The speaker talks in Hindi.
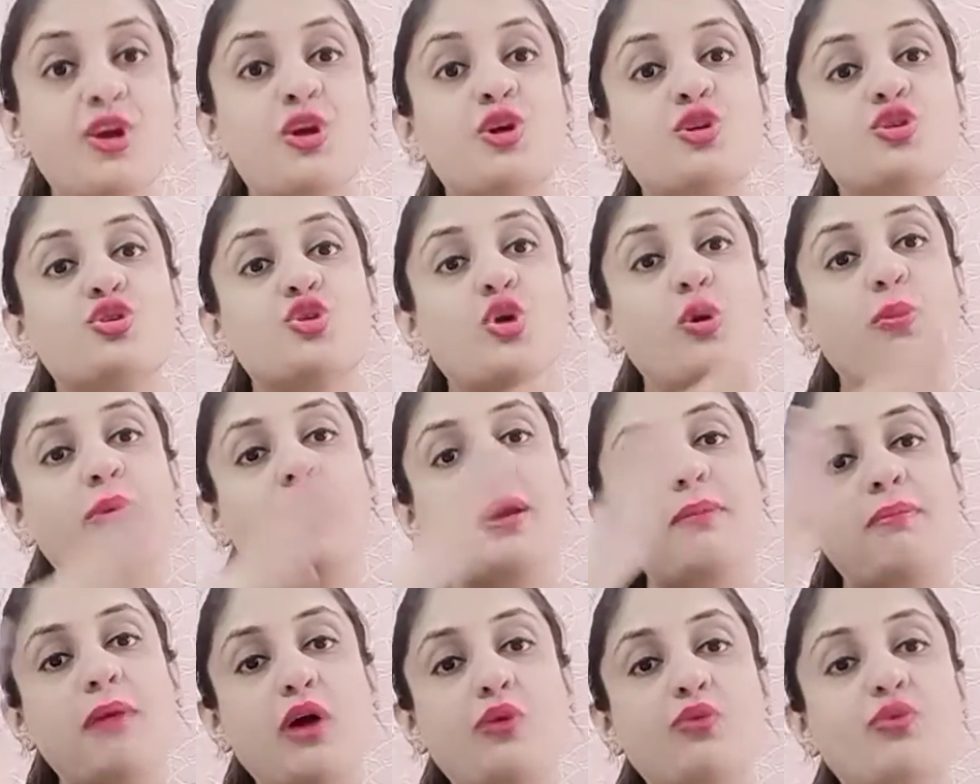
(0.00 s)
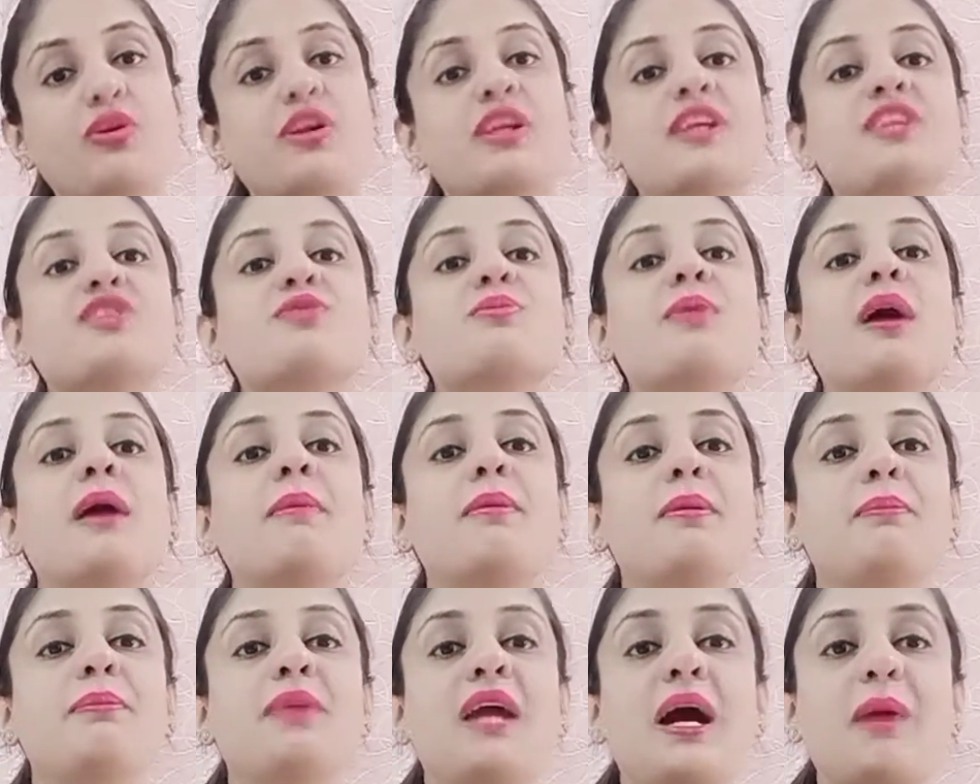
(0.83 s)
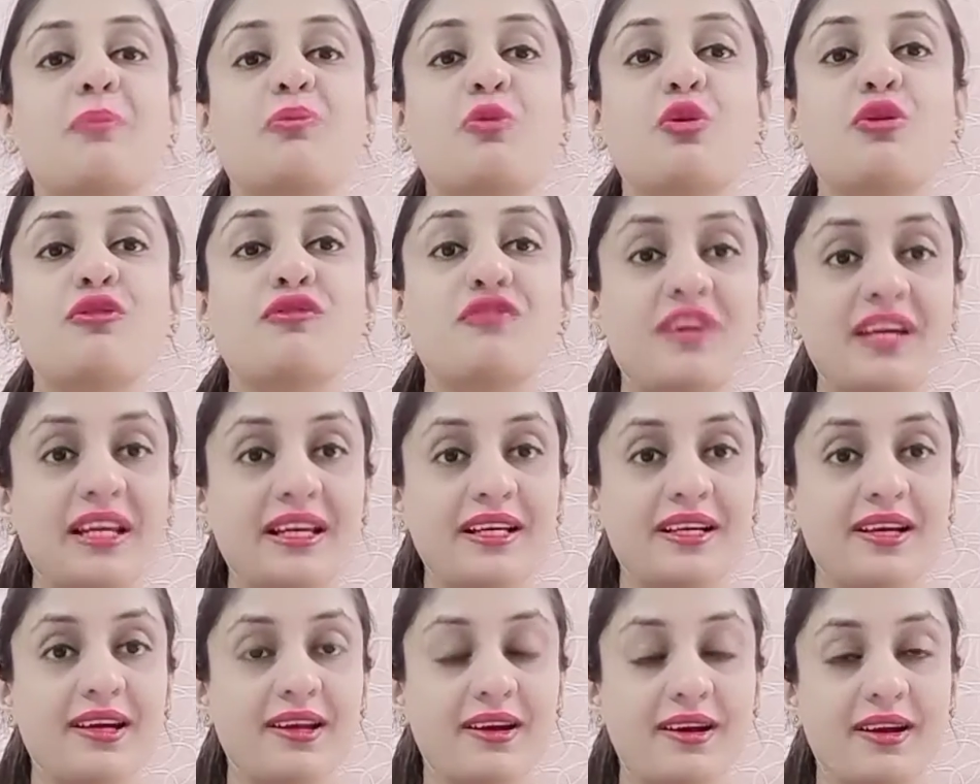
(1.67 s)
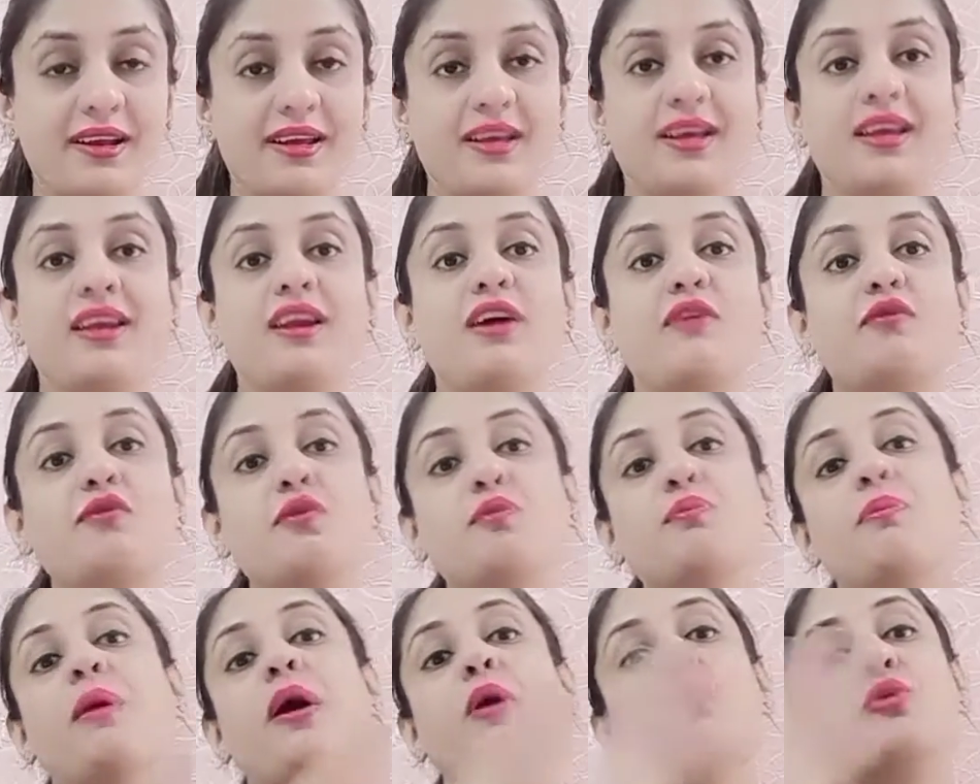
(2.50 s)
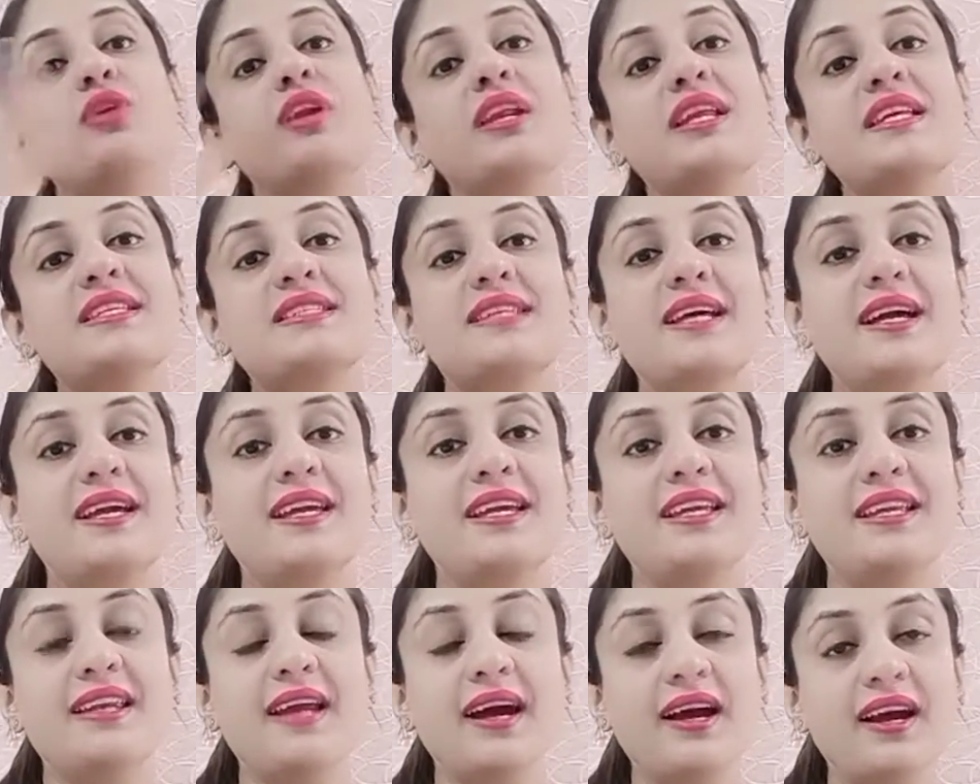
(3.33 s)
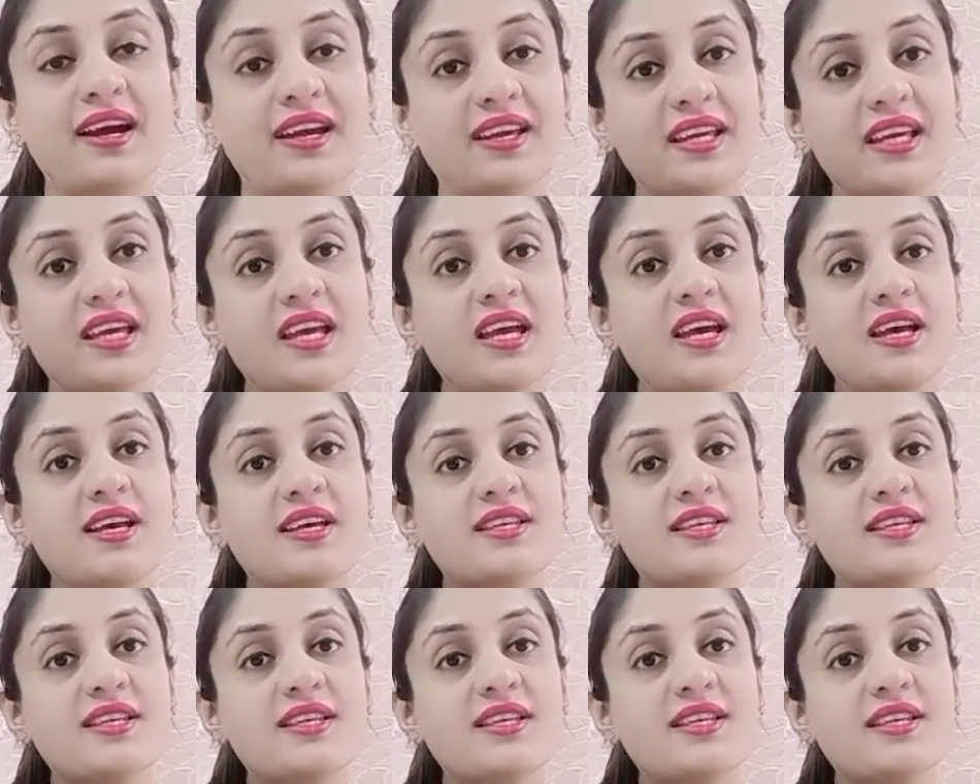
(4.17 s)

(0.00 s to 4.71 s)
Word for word: जो भी बाउंड्रीज में आप अपने आप को फील कर रहे हैं ना वो बाउंड्रीज कहीं ना कहीं